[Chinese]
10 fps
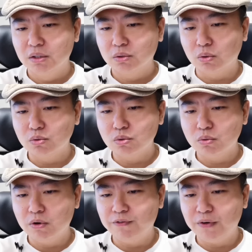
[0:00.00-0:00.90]
同中
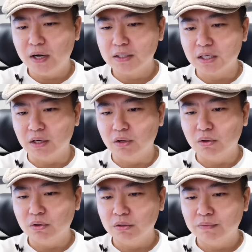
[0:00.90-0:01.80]
国发展
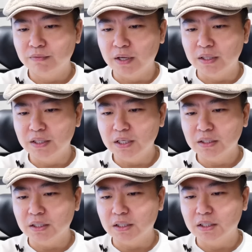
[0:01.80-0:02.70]
稳
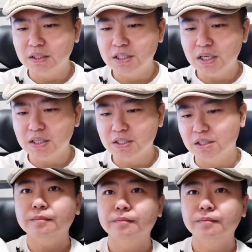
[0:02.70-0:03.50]
定的和建设性。